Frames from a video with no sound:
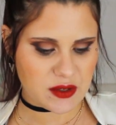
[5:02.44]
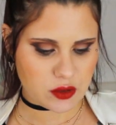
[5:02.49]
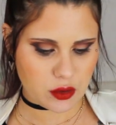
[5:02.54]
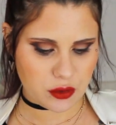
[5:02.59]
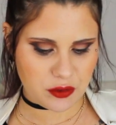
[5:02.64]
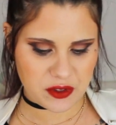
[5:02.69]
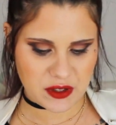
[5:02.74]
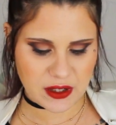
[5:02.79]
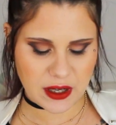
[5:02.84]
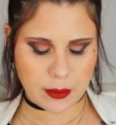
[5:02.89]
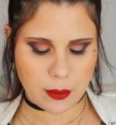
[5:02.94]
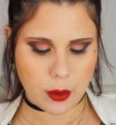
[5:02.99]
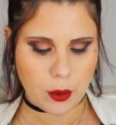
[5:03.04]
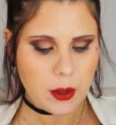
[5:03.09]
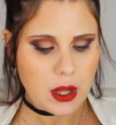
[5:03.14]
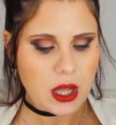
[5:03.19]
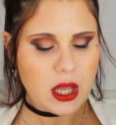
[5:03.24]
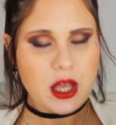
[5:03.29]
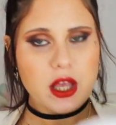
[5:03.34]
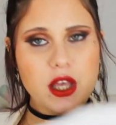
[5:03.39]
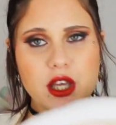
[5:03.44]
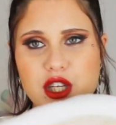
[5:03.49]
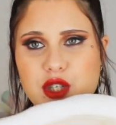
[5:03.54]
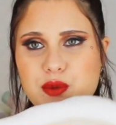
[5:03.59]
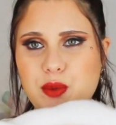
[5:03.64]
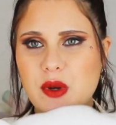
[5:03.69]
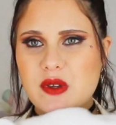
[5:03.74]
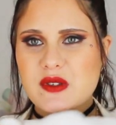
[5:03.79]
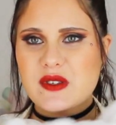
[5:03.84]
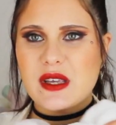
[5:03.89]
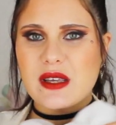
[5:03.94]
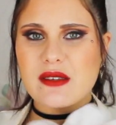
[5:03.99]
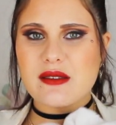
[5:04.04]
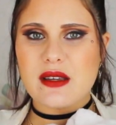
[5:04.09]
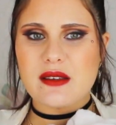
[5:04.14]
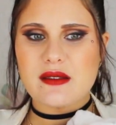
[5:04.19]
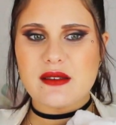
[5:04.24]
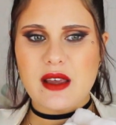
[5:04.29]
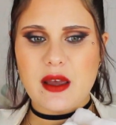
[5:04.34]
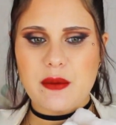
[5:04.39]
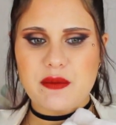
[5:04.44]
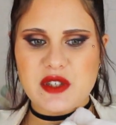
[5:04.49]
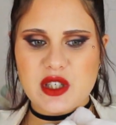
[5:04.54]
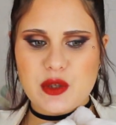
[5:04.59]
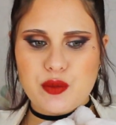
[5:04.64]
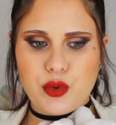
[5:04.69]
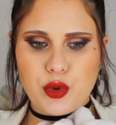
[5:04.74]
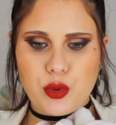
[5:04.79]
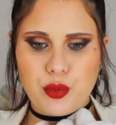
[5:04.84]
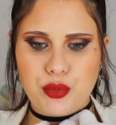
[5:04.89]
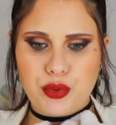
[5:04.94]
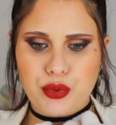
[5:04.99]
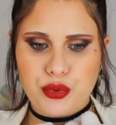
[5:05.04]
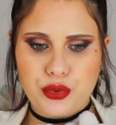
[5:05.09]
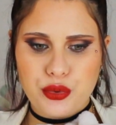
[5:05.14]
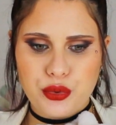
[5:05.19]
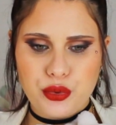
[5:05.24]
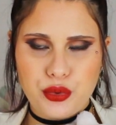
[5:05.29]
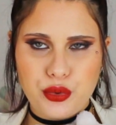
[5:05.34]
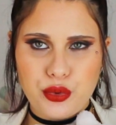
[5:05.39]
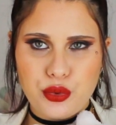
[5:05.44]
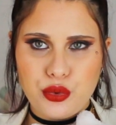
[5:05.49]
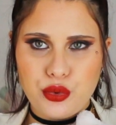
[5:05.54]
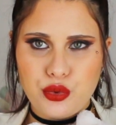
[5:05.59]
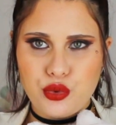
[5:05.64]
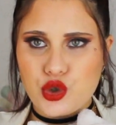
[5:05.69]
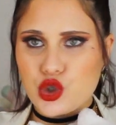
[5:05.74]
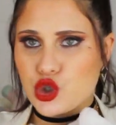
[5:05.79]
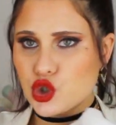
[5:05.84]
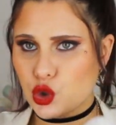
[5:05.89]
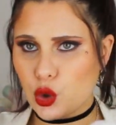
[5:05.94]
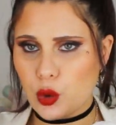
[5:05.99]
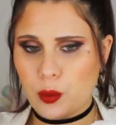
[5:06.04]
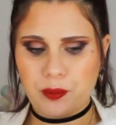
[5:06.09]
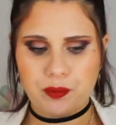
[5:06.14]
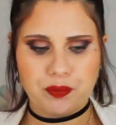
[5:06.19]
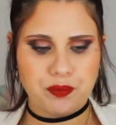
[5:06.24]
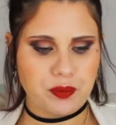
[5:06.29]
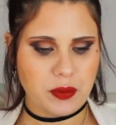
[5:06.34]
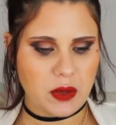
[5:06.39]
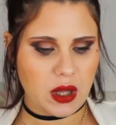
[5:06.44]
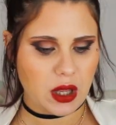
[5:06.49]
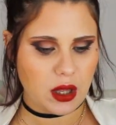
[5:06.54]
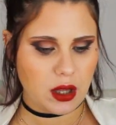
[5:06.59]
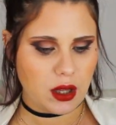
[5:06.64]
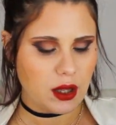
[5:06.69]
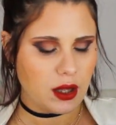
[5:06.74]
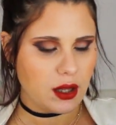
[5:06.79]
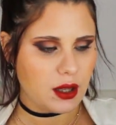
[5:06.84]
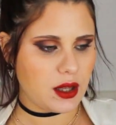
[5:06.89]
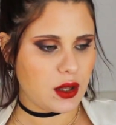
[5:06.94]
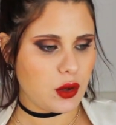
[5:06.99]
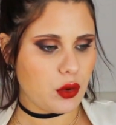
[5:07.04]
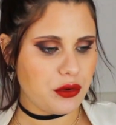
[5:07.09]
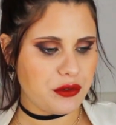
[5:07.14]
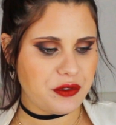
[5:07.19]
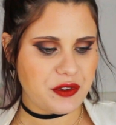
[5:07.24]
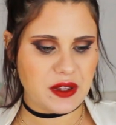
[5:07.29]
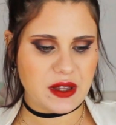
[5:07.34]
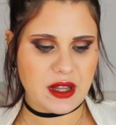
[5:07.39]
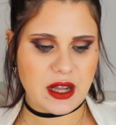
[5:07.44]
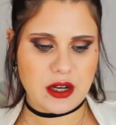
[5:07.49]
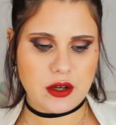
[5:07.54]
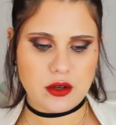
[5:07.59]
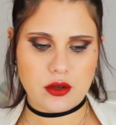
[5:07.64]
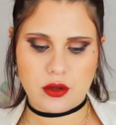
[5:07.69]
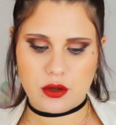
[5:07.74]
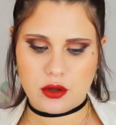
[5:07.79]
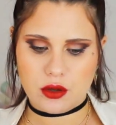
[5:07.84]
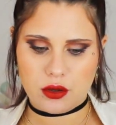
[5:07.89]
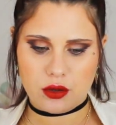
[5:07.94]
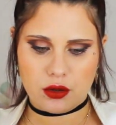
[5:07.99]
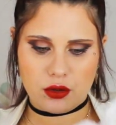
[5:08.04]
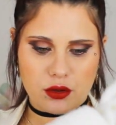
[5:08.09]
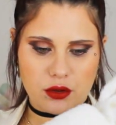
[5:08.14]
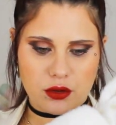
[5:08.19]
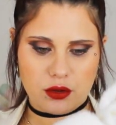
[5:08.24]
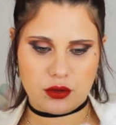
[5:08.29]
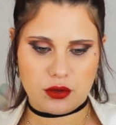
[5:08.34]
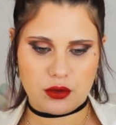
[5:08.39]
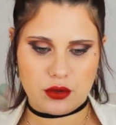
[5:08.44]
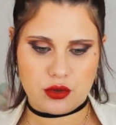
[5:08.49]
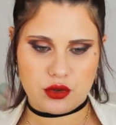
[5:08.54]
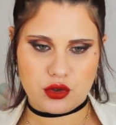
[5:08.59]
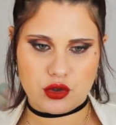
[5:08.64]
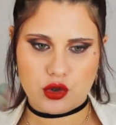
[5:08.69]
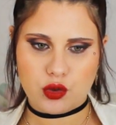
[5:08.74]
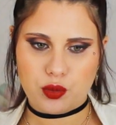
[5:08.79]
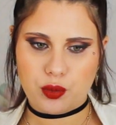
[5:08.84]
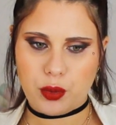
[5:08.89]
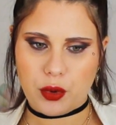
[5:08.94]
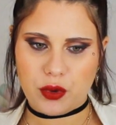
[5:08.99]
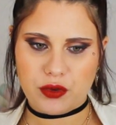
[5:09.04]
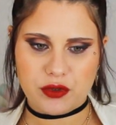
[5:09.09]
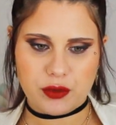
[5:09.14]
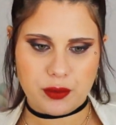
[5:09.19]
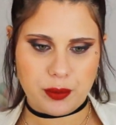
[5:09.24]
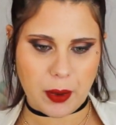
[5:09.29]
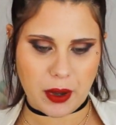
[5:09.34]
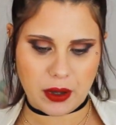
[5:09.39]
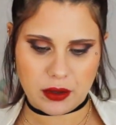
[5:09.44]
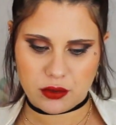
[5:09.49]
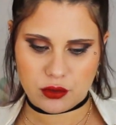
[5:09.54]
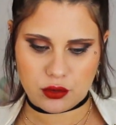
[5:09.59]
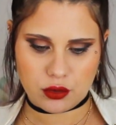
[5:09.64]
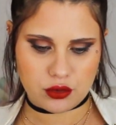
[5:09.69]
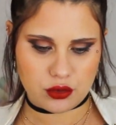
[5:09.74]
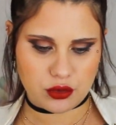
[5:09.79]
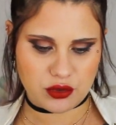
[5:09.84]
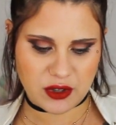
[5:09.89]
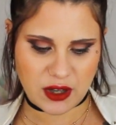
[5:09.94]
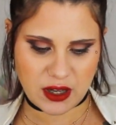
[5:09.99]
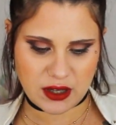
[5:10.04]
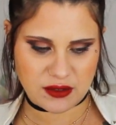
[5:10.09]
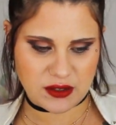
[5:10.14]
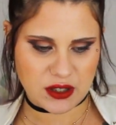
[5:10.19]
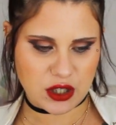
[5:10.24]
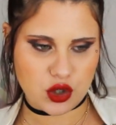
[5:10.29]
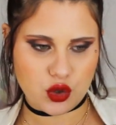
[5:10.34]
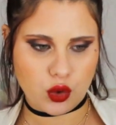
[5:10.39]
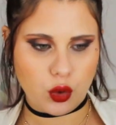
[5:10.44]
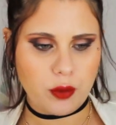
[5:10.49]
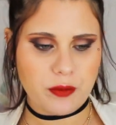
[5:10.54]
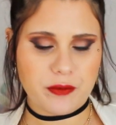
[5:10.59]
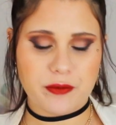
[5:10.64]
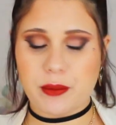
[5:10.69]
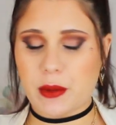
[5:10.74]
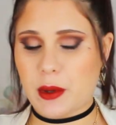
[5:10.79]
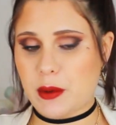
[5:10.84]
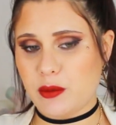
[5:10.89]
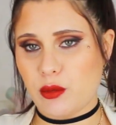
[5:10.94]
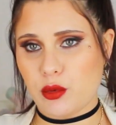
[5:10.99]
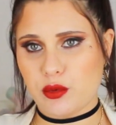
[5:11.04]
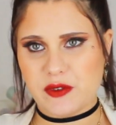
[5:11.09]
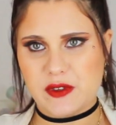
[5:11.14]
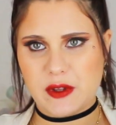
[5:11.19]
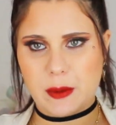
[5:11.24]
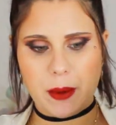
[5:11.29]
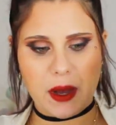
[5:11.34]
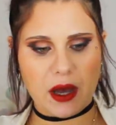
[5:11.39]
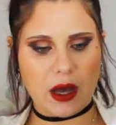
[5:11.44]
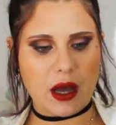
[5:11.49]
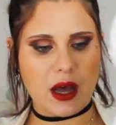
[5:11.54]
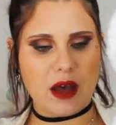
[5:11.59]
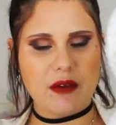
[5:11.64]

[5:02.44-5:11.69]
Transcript: parce que finalement je pensais que c'était un petit peu plus chaud et au final euh, je pense pas que ce sera assez chaud mais bon c'est pas